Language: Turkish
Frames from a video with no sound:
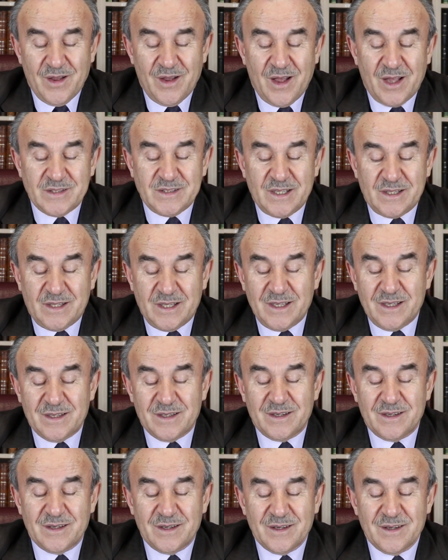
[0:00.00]

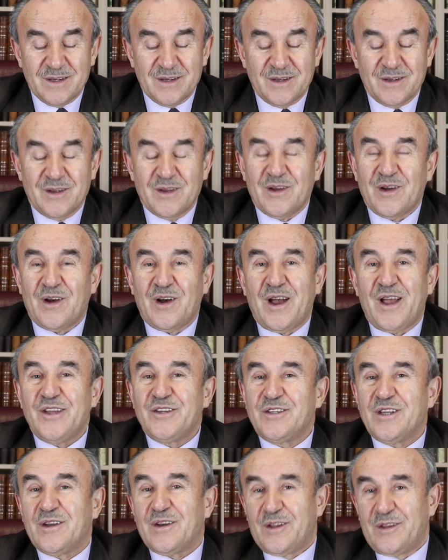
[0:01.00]
Hazreti
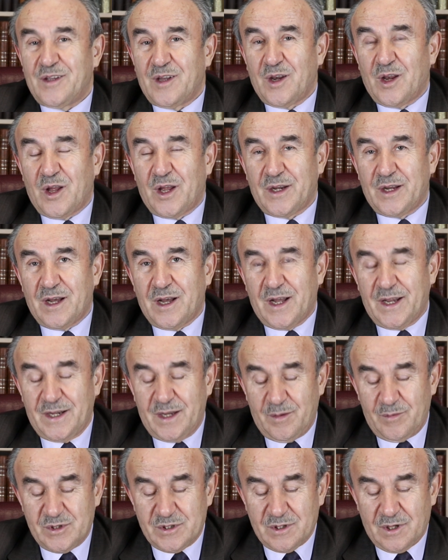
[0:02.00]
Ayşe radıyallahu anh'a
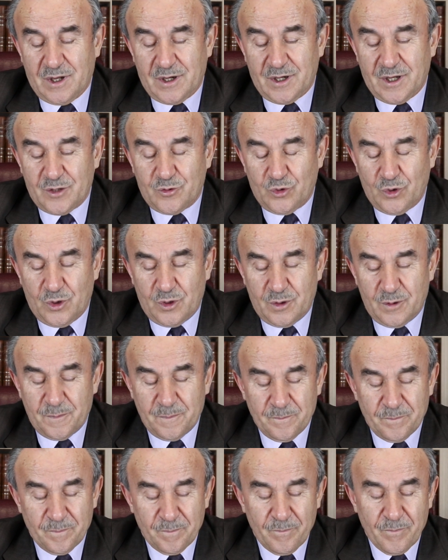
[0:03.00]
annemiz anlatıyor.
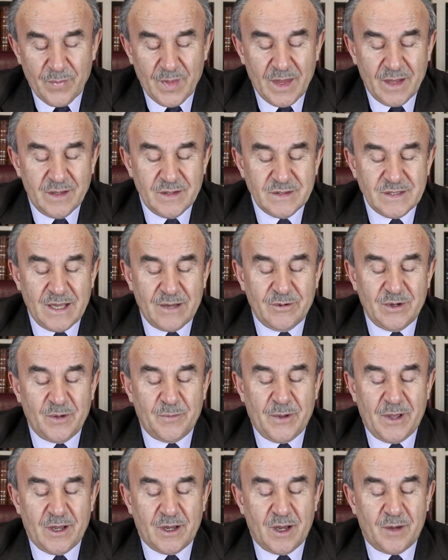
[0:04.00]

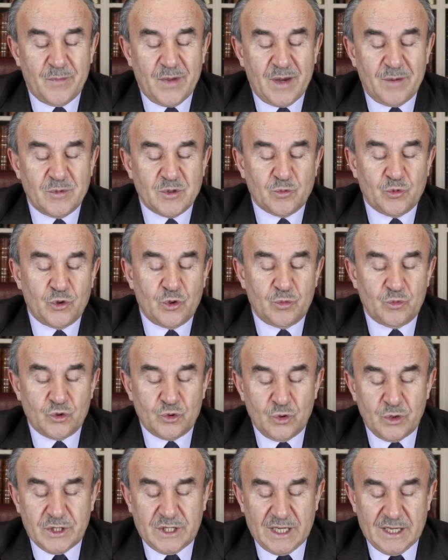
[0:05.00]
Sevgili peygamberimiz
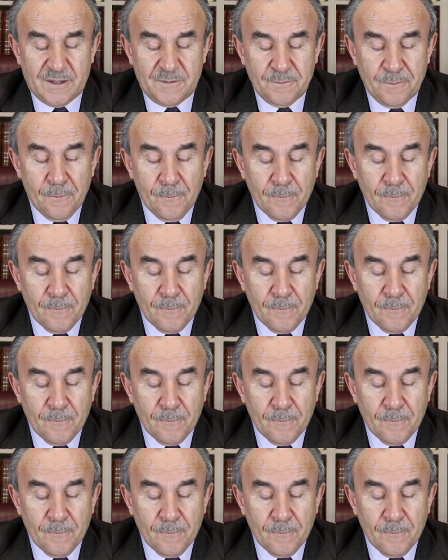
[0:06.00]
buyurmuştur ki